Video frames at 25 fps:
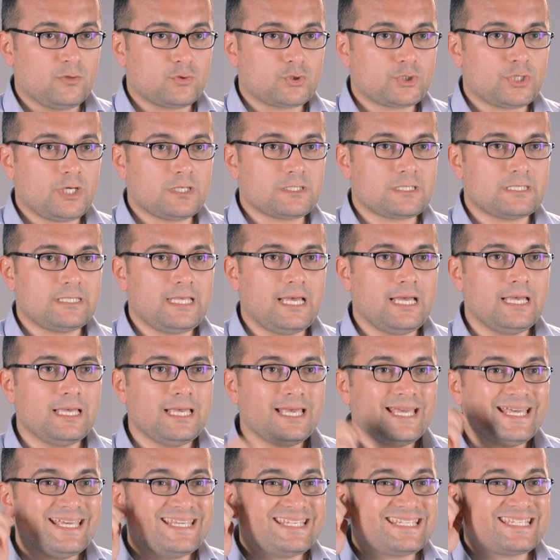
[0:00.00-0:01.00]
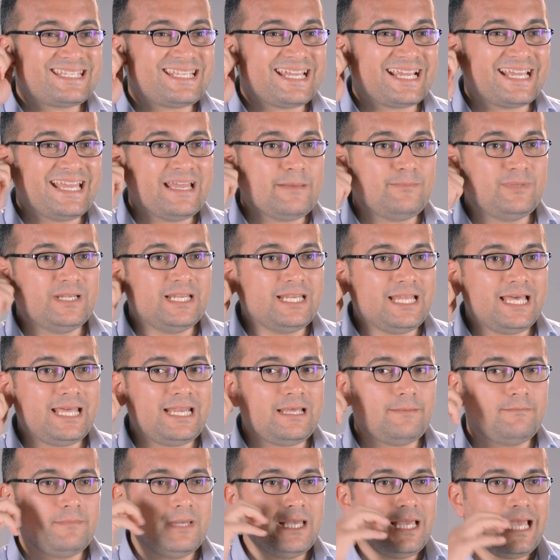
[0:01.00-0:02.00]
لو الشخص ده استجاب
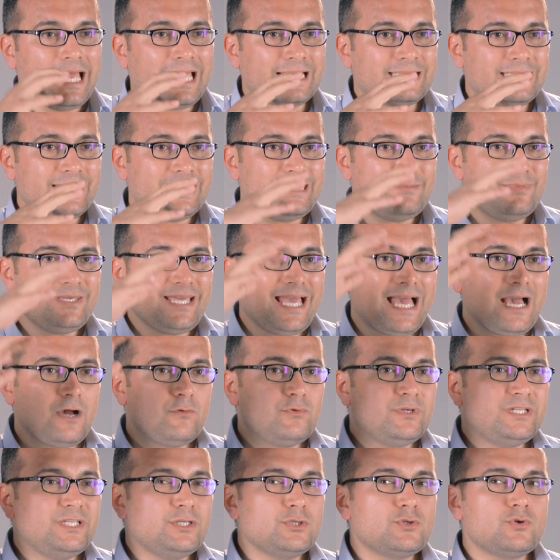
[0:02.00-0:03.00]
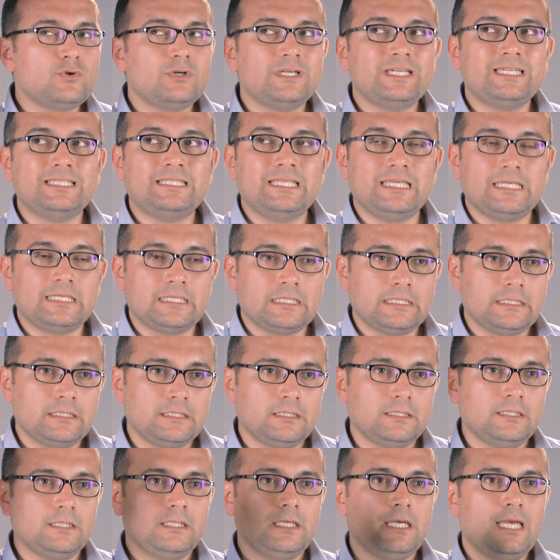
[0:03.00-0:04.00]
للالم هتلاقيه بيحاول يزق ايديك
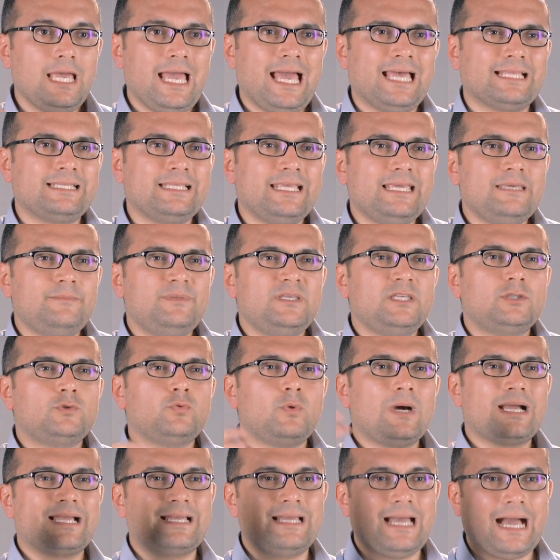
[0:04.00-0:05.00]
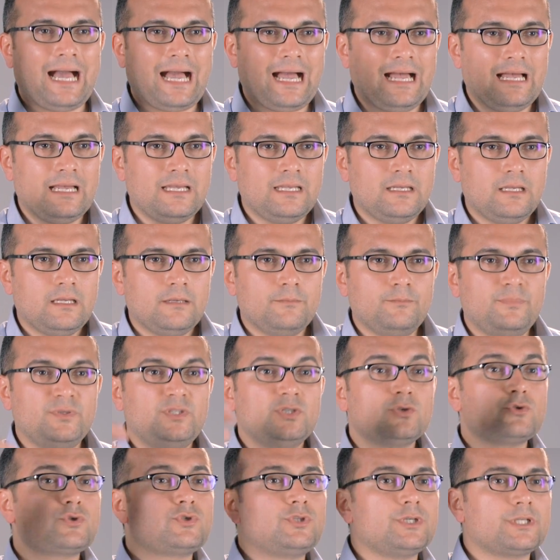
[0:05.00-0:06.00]
هتلاقيه بيتوجع
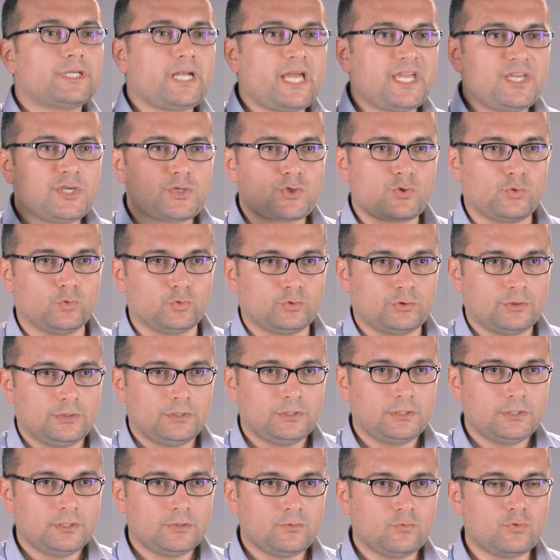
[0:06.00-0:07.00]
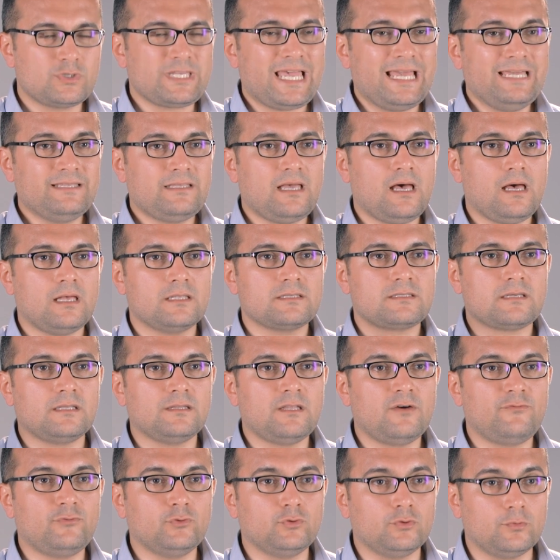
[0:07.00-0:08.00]
بيصدر اي صوت وساعتها
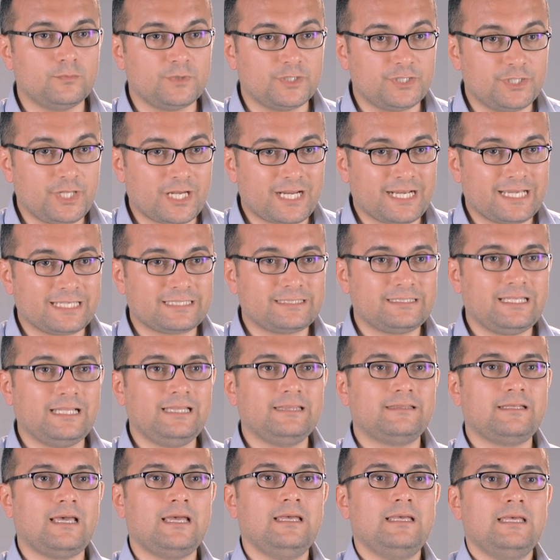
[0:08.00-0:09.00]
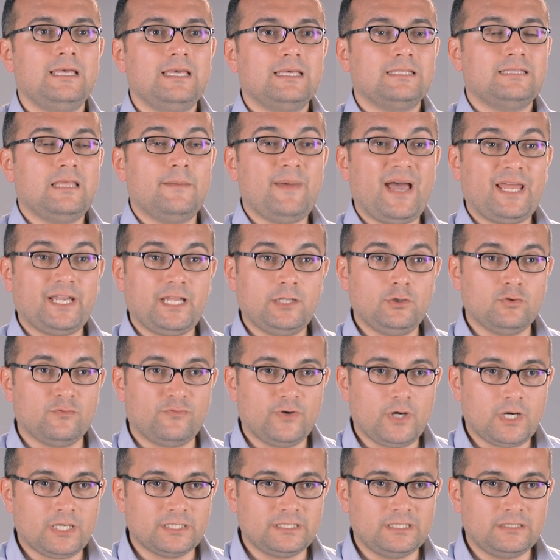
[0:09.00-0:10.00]
هنصنفه من الدرجة الثالثة ده معناه انه
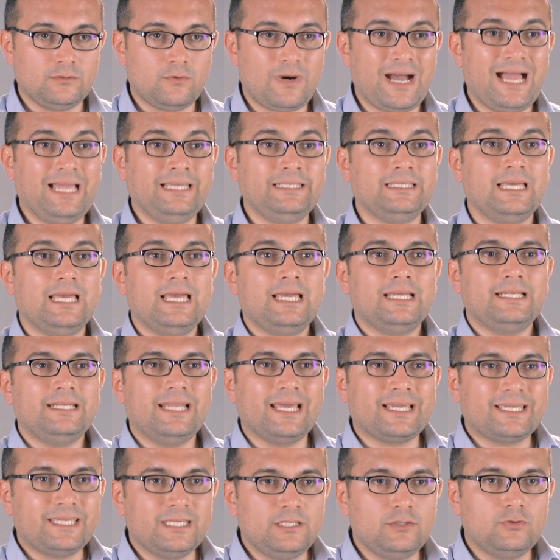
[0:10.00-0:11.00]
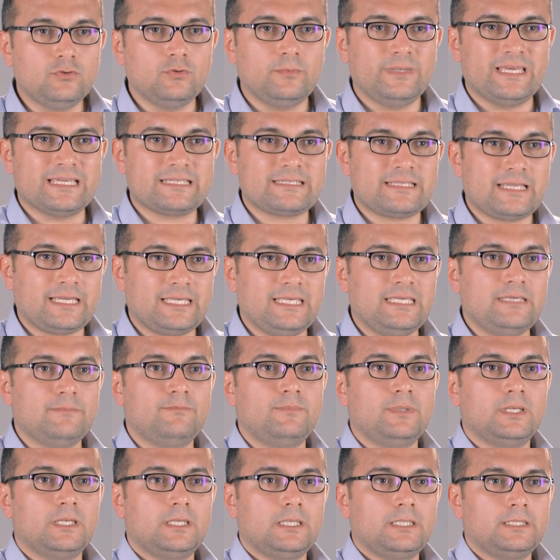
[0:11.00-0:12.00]
فاقد الوعي لكنه بيستجيب
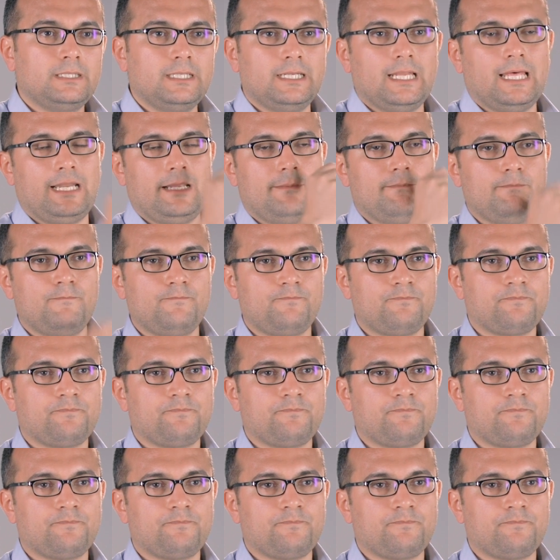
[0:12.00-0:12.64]
للألم